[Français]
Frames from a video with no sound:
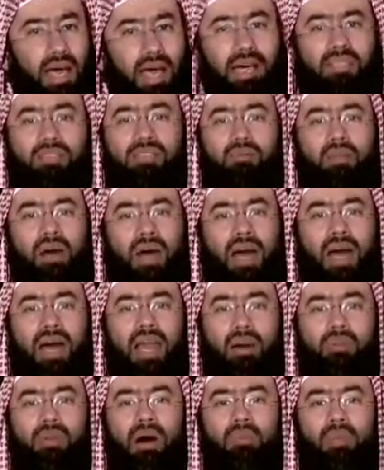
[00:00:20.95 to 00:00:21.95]
Évalue
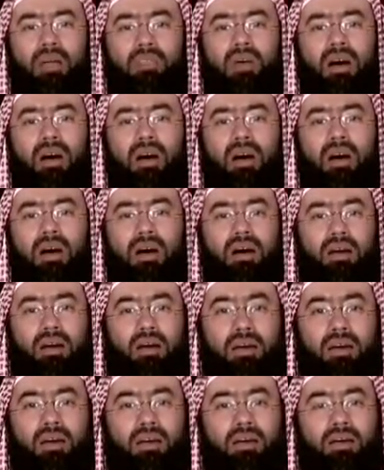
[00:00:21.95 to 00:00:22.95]
tes œuvres passées.
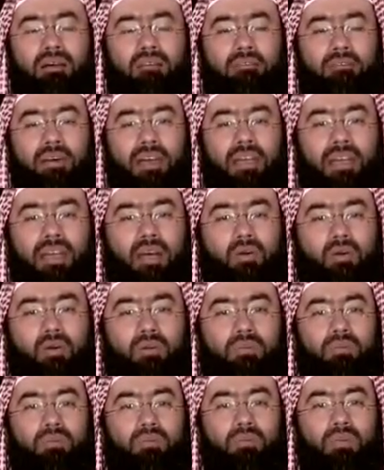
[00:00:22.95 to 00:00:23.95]

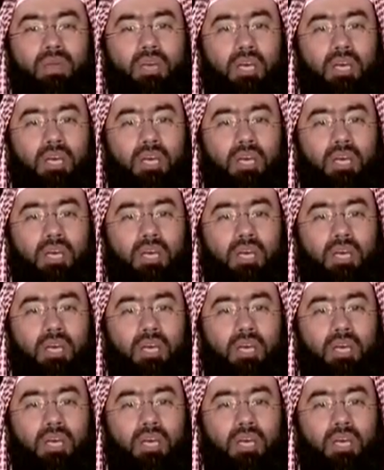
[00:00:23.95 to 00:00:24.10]
Aujourd'hui,